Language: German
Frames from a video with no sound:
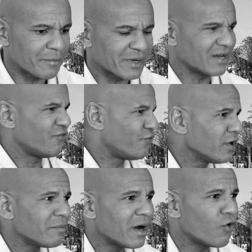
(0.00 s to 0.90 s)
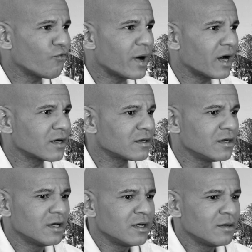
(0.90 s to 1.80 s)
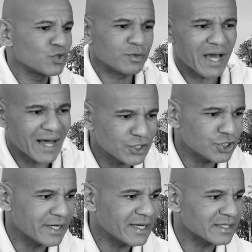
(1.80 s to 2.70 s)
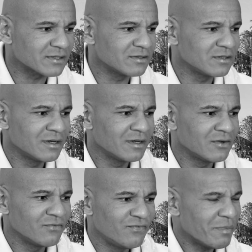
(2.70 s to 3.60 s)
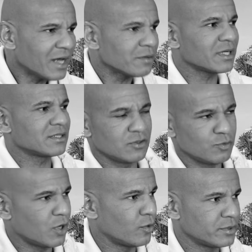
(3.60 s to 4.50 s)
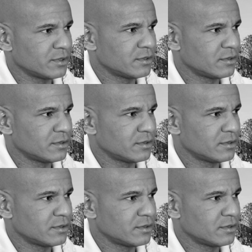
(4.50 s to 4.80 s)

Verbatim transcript: Kann man da eine Firma aufmachen? Muss ich mich anstellen lassen? Wie macht man das denn überhaupt?